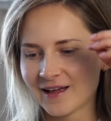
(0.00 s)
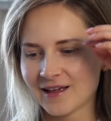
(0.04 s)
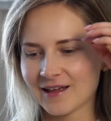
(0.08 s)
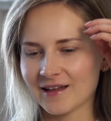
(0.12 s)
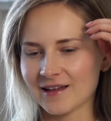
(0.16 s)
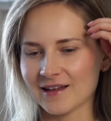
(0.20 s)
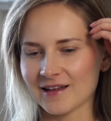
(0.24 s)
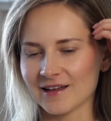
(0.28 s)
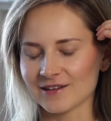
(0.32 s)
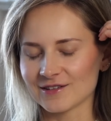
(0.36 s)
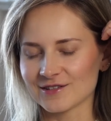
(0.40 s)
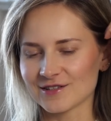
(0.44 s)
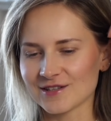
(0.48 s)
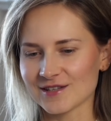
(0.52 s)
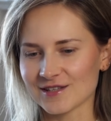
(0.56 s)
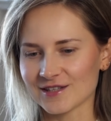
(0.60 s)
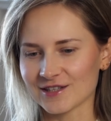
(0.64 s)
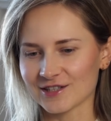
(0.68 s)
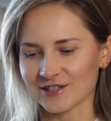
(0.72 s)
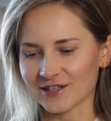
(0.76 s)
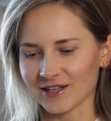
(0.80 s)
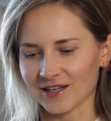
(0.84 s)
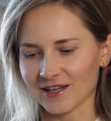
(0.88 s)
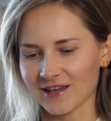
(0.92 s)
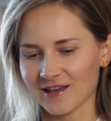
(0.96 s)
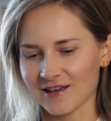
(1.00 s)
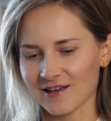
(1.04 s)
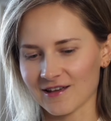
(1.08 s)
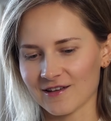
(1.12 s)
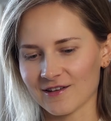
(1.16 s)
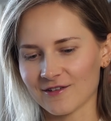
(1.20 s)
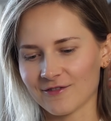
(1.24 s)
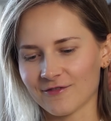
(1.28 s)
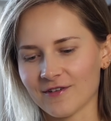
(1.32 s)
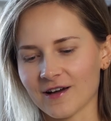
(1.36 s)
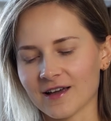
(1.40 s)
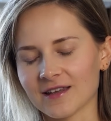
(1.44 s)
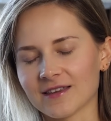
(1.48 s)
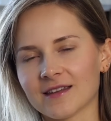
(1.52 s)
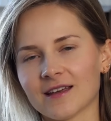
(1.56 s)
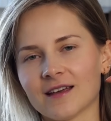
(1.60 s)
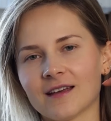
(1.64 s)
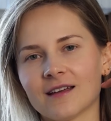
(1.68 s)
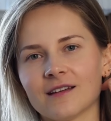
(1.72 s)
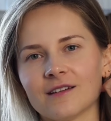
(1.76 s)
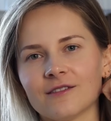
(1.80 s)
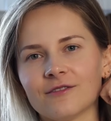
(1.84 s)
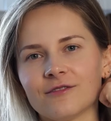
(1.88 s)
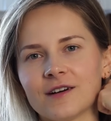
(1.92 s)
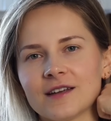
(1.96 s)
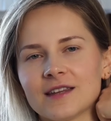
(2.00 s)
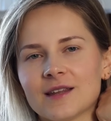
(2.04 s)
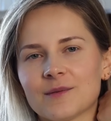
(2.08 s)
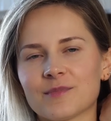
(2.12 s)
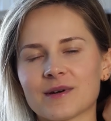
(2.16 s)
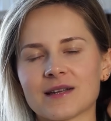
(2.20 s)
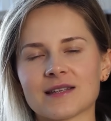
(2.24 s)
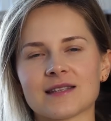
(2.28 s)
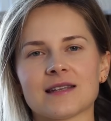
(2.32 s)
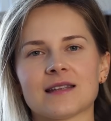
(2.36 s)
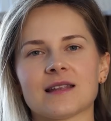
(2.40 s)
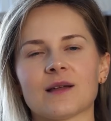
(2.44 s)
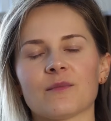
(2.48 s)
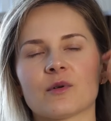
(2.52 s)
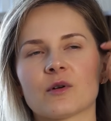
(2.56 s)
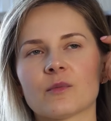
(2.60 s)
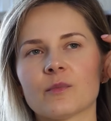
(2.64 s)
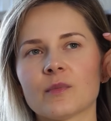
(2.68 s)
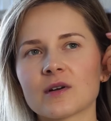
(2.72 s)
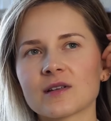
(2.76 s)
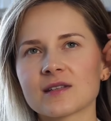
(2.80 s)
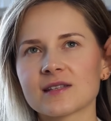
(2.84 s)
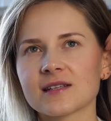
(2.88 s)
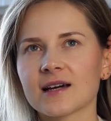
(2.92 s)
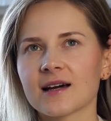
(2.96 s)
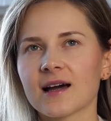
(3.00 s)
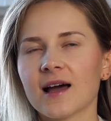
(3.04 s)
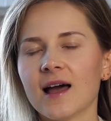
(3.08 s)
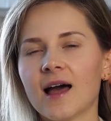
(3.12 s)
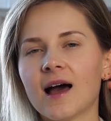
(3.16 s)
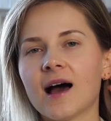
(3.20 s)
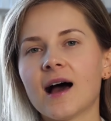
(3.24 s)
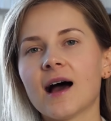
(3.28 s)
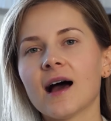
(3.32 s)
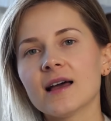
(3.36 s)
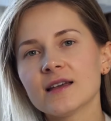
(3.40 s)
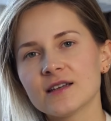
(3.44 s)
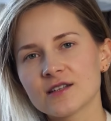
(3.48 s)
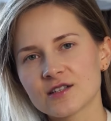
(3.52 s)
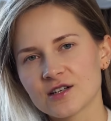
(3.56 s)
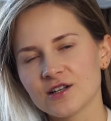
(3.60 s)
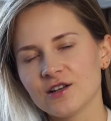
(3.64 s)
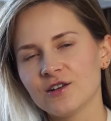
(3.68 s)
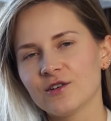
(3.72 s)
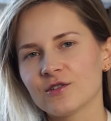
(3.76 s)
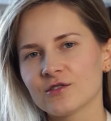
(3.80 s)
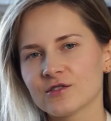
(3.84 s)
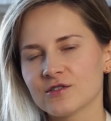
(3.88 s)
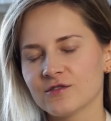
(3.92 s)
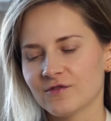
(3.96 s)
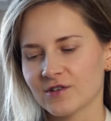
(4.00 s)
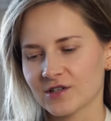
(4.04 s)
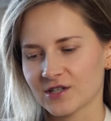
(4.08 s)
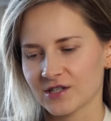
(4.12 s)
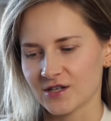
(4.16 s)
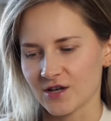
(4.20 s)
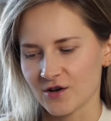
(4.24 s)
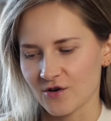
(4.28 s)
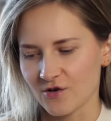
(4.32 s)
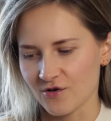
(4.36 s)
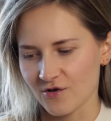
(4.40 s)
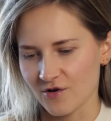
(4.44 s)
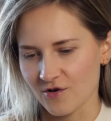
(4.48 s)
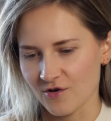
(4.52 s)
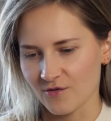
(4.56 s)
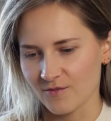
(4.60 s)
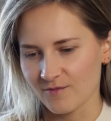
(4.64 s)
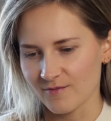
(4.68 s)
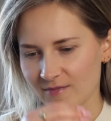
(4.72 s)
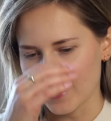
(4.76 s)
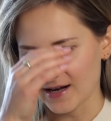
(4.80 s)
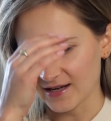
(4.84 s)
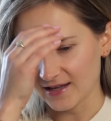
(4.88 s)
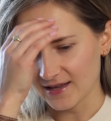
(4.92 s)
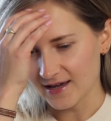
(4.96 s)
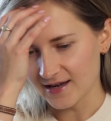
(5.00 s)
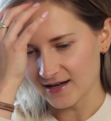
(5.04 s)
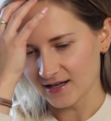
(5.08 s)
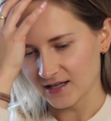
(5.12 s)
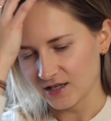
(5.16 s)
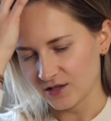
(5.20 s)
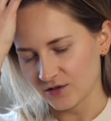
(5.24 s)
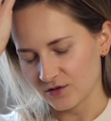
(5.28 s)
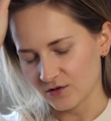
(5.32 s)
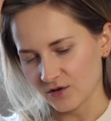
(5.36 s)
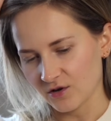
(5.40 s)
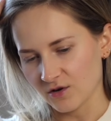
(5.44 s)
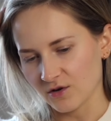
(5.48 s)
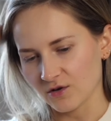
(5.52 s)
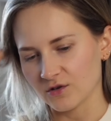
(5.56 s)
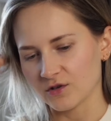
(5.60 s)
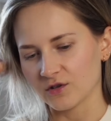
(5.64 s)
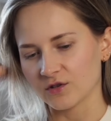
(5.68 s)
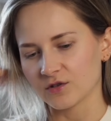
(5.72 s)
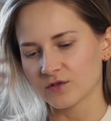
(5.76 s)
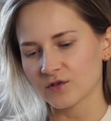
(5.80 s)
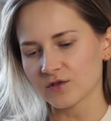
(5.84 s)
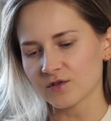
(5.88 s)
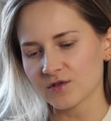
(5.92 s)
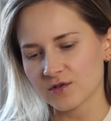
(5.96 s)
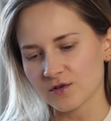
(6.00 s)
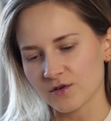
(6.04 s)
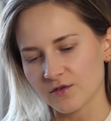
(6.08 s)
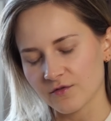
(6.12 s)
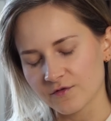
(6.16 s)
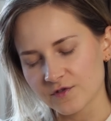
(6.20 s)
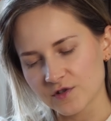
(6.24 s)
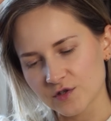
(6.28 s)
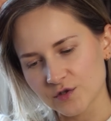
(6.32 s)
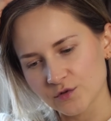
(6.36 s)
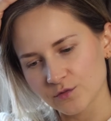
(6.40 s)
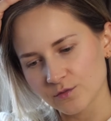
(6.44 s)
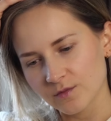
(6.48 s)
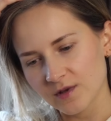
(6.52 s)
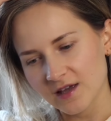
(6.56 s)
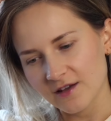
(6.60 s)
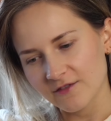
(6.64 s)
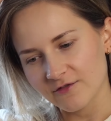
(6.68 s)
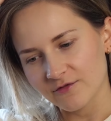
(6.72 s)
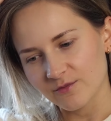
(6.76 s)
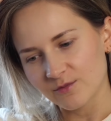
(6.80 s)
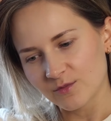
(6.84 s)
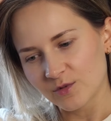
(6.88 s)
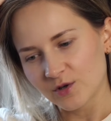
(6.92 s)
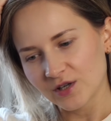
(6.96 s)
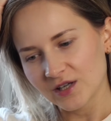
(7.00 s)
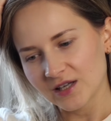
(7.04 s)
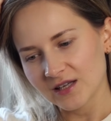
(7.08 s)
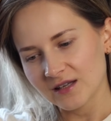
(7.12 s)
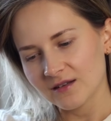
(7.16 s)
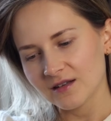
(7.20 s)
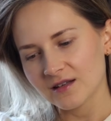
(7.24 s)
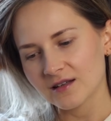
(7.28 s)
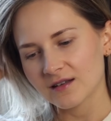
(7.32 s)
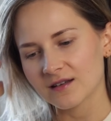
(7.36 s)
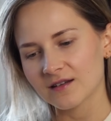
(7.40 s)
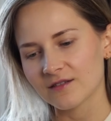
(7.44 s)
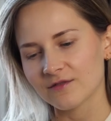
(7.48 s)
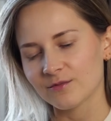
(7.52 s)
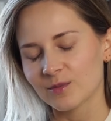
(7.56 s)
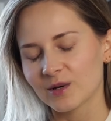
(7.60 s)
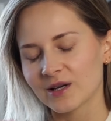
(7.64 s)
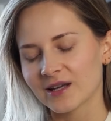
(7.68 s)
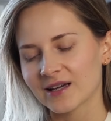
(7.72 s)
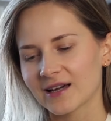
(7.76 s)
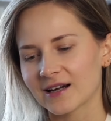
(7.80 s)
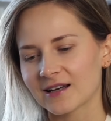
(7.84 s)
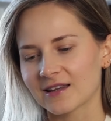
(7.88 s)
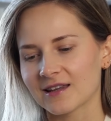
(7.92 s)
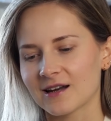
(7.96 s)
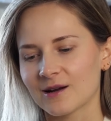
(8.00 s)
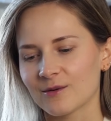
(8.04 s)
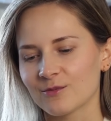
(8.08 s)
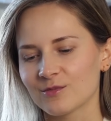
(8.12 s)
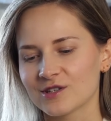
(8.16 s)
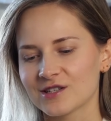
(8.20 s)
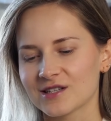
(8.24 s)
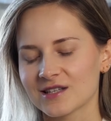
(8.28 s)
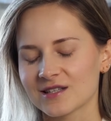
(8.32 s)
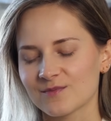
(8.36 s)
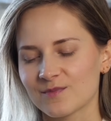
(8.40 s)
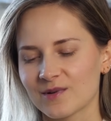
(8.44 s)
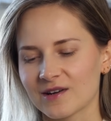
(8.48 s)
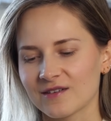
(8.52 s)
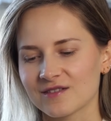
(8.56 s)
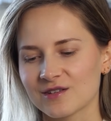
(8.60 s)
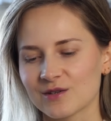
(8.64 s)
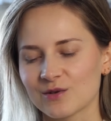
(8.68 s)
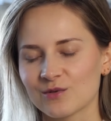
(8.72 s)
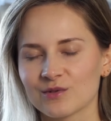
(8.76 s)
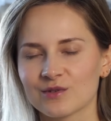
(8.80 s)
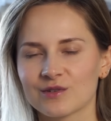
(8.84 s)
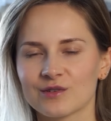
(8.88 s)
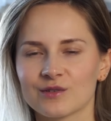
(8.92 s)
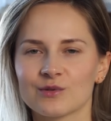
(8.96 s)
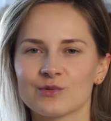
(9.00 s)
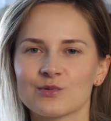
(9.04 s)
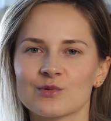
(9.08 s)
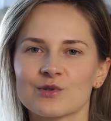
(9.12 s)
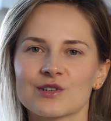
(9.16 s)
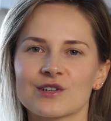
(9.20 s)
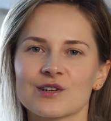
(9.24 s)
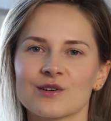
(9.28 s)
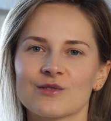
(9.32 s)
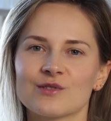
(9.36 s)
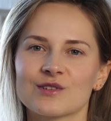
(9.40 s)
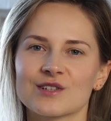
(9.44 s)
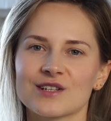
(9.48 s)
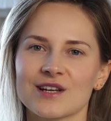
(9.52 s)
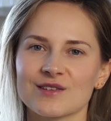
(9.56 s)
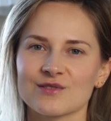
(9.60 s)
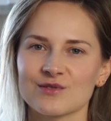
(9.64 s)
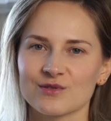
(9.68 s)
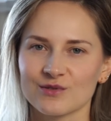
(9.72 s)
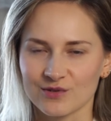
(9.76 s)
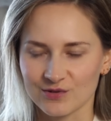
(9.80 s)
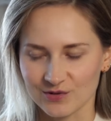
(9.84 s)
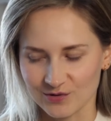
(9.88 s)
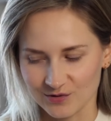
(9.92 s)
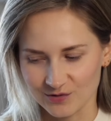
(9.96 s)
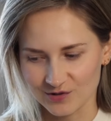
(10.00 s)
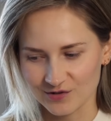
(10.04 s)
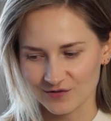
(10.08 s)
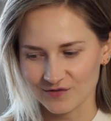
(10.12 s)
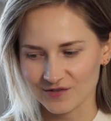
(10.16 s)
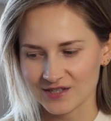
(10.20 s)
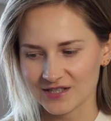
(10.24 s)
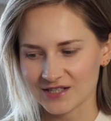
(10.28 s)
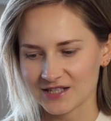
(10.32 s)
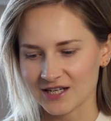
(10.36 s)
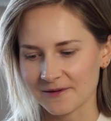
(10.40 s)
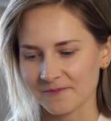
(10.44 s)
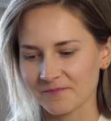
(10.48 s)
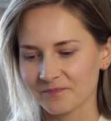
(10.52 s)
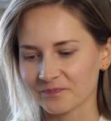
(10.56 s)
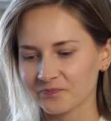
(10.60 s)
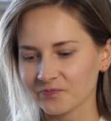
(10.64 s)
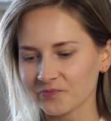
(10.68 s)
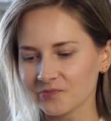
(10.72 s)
E, to jest też takie fajne, fajna praca na proporcjach. A jeżeli chodzi właśnie o marynarki, to to, co w sumie w mojej, w mojej garderobie się sprawdza od dłuższego czasu, no to oczywiście